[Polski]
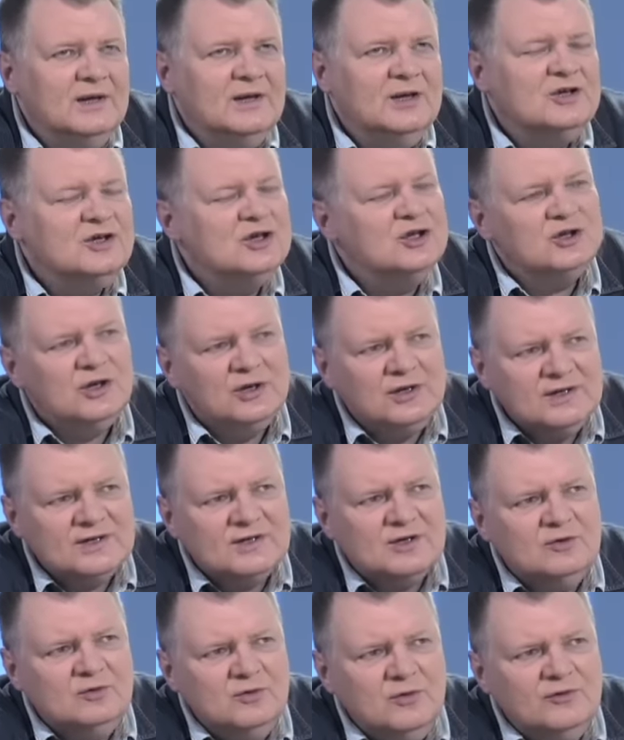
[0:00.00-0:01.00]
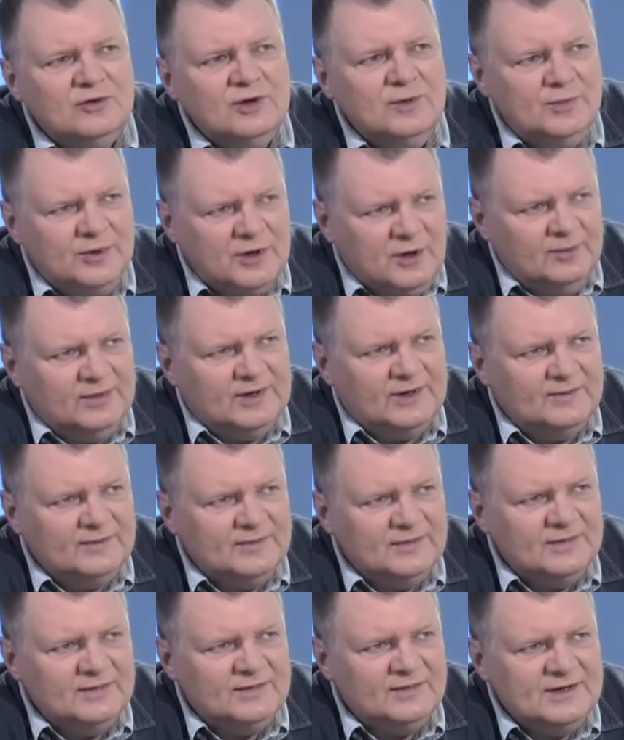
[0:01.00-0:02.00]
I czy to jest główny
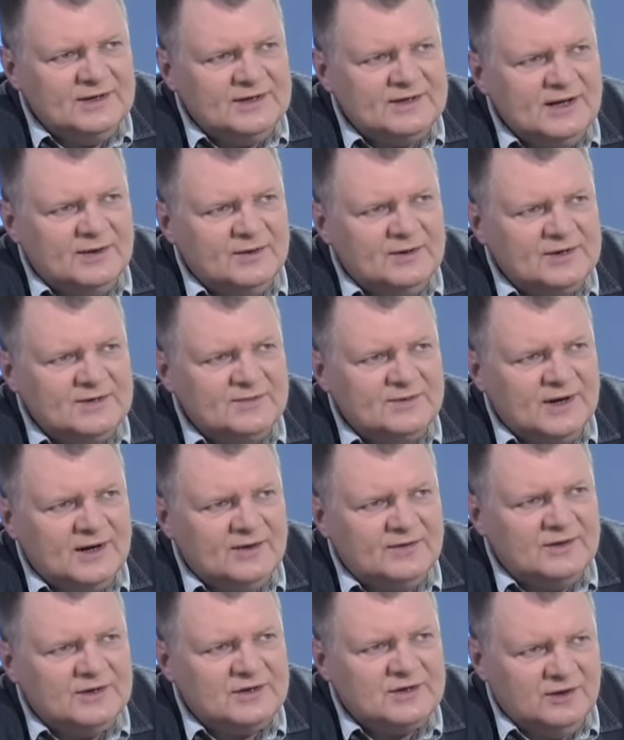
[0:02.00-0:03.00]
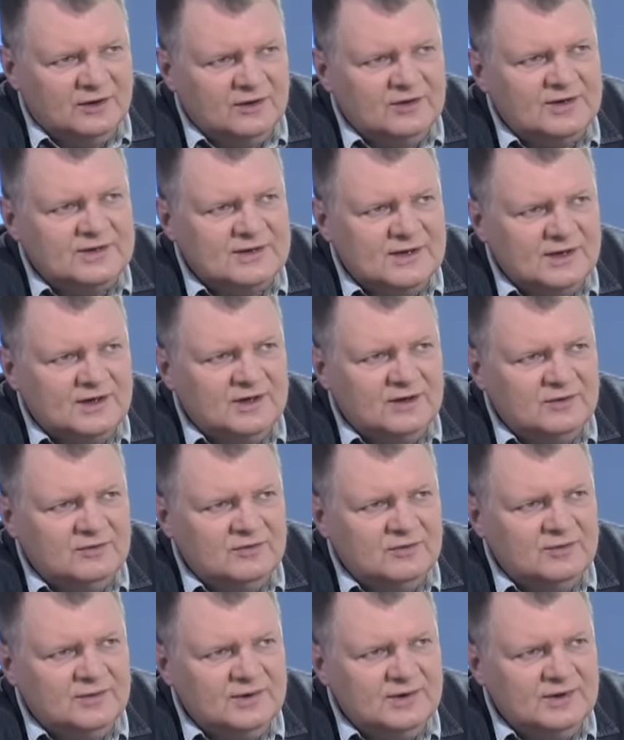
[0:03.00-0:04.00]
problem w tej całej sprawie, że on jest taki
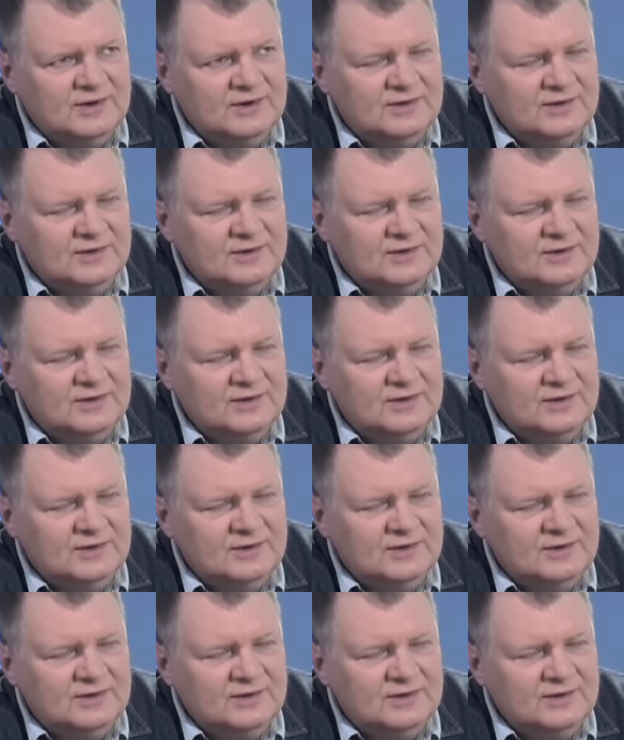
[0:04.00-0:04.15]
głupi?